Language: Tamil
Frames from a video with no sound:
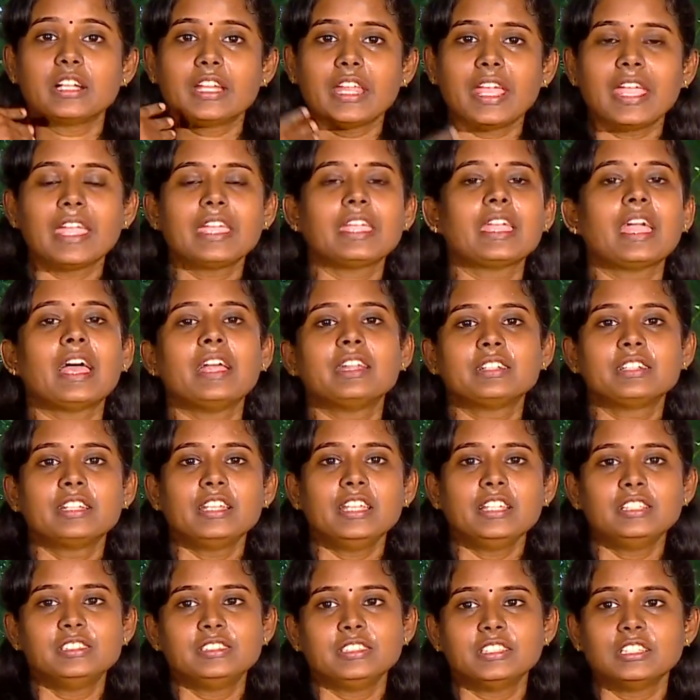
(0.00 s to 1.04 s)
டே கேர்
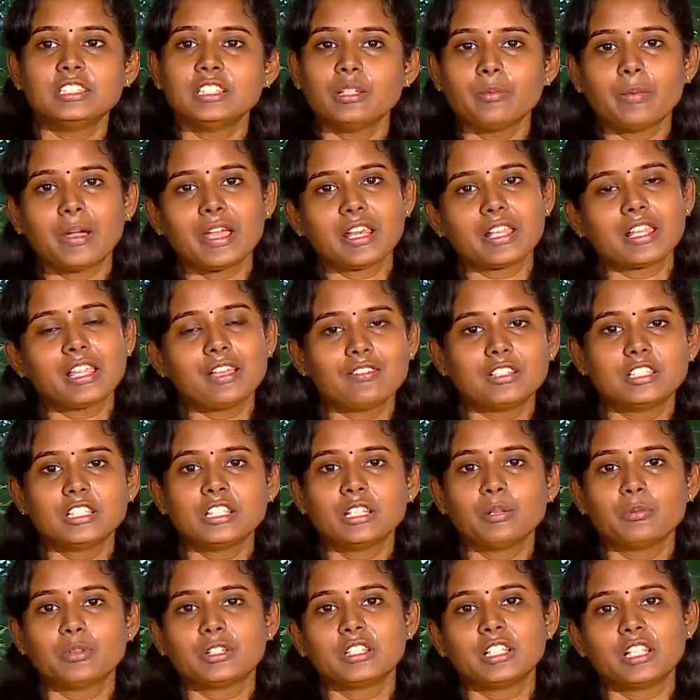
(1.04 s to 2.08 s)
க்ரீச் இந்த மாதிரி தான்
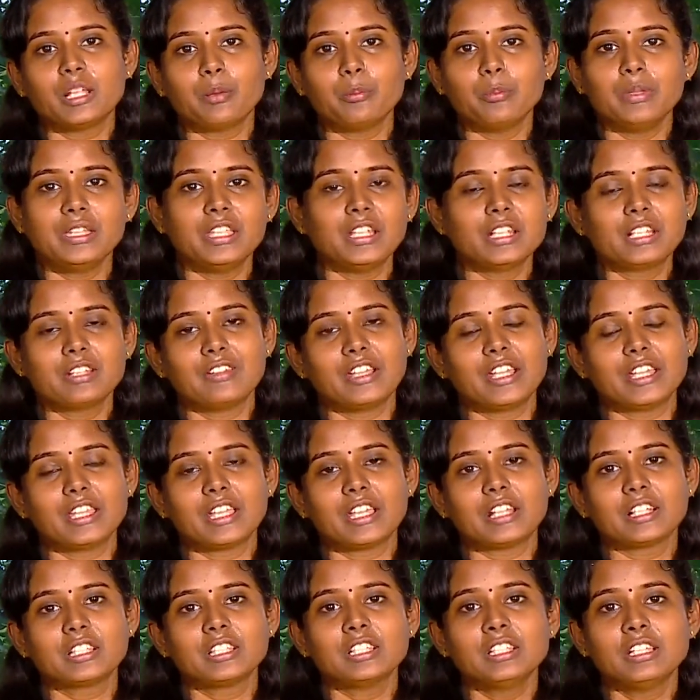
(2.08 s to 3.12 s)
வந்து நம்ம வந்து நம்பி இருக்க
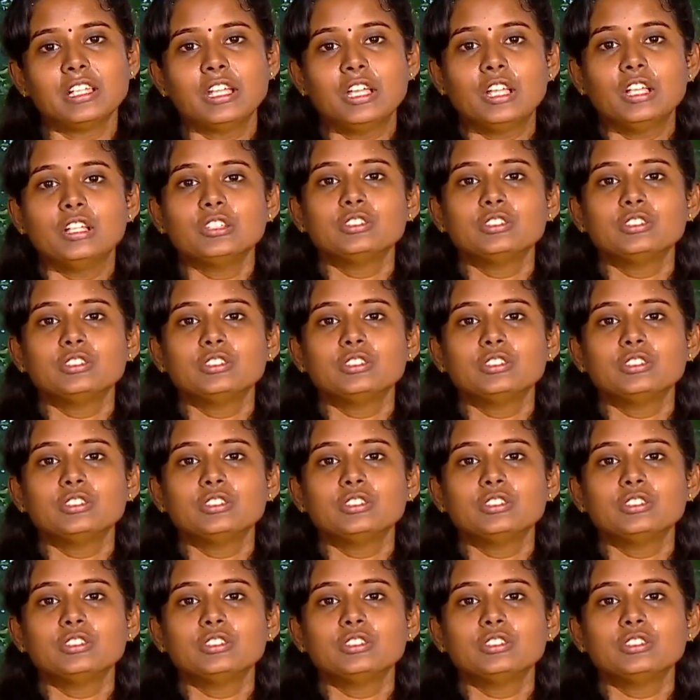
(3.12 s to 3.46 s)
வேண்டியதாக இருக்குது